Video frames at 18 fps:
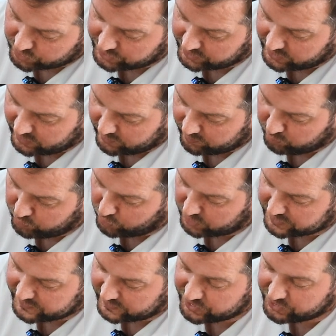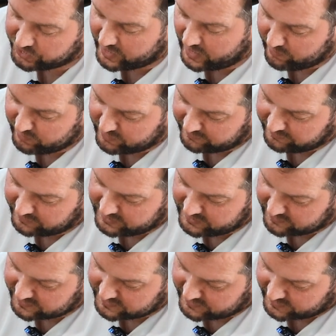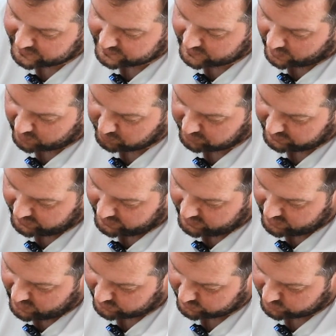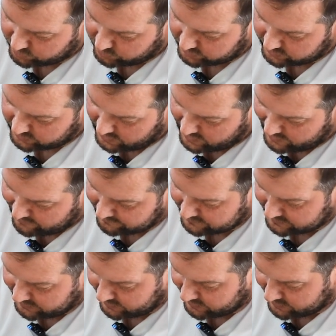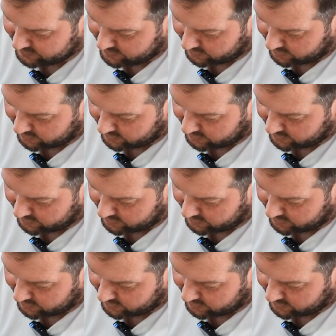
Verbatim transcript: Уже по значкам мы видим здесь CarPlay, Android Auto,